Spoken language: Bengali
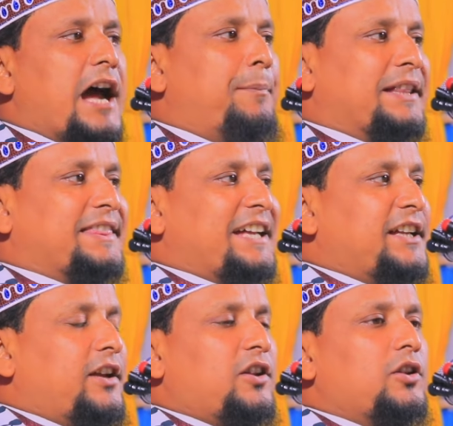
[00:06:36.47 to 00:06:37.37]
আবার
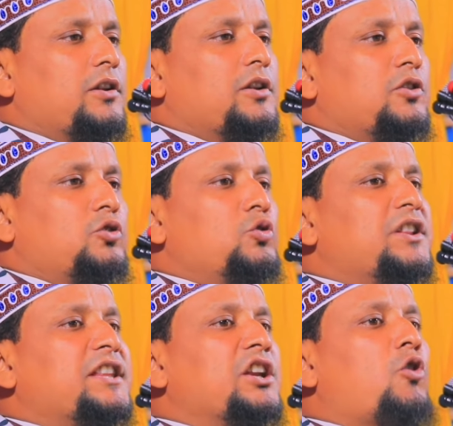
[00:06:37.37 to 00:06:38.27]
তাদের দুই
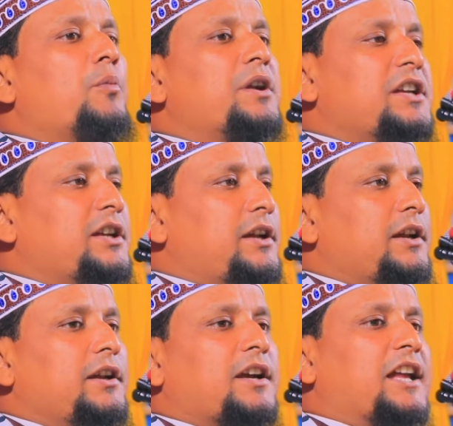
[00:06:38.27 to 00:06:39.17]
তিন
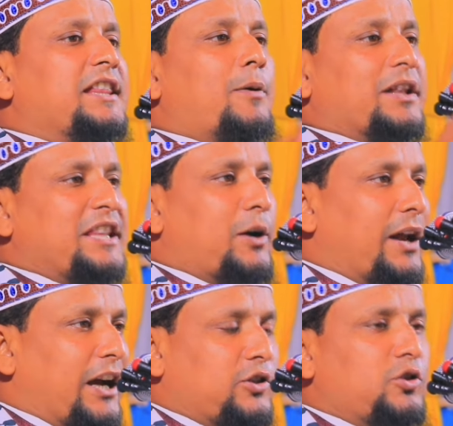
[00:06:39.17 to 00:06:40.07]
কমিটিকে দাওয়াত
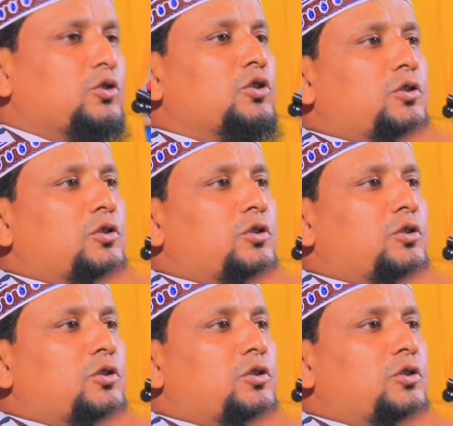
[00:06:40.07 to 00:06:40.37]
দেওয়া লাগতো